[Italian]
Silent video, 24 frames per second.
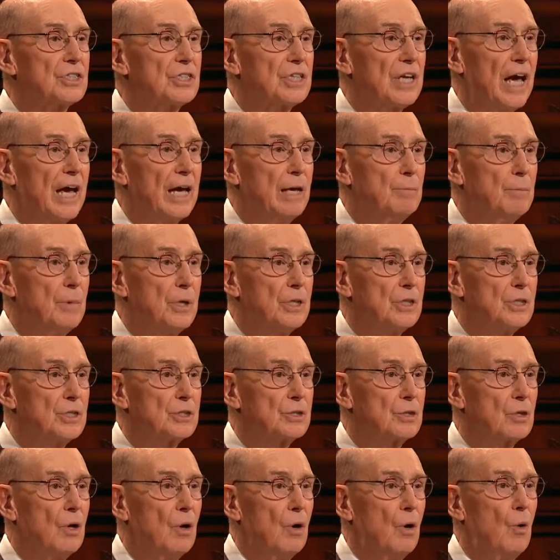che tutti
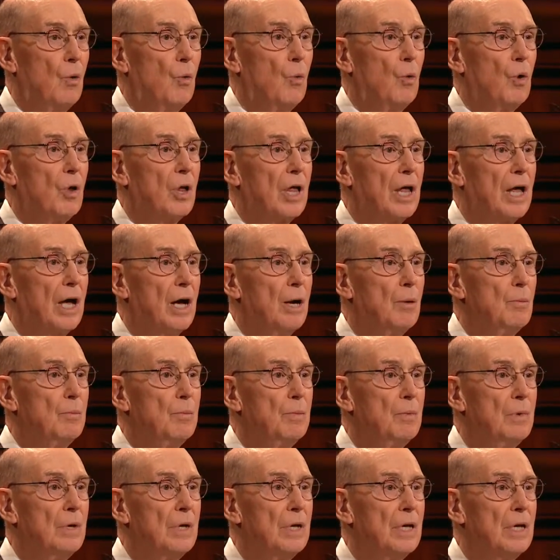questi
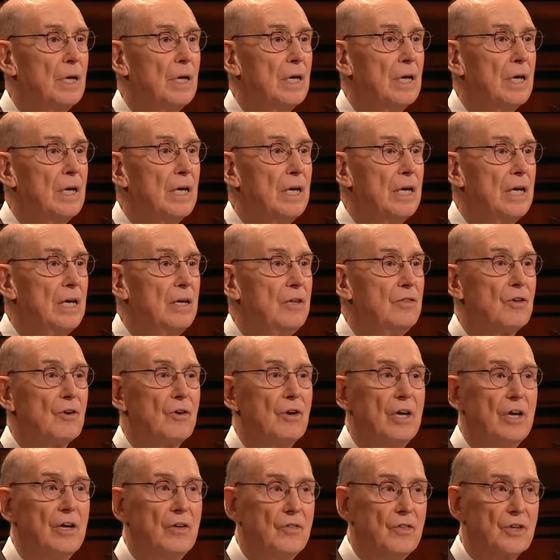incarichi
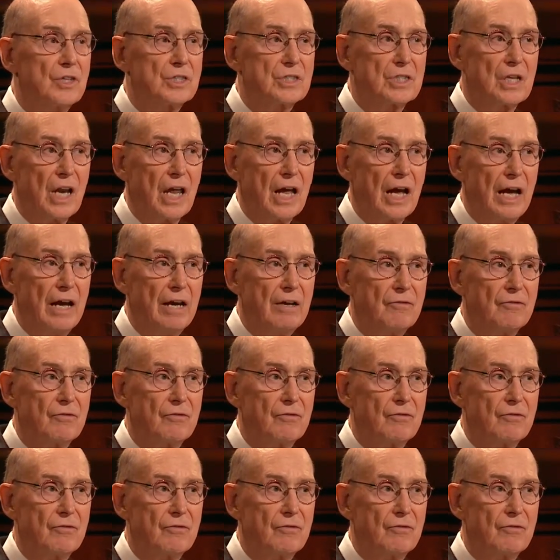verranno affidati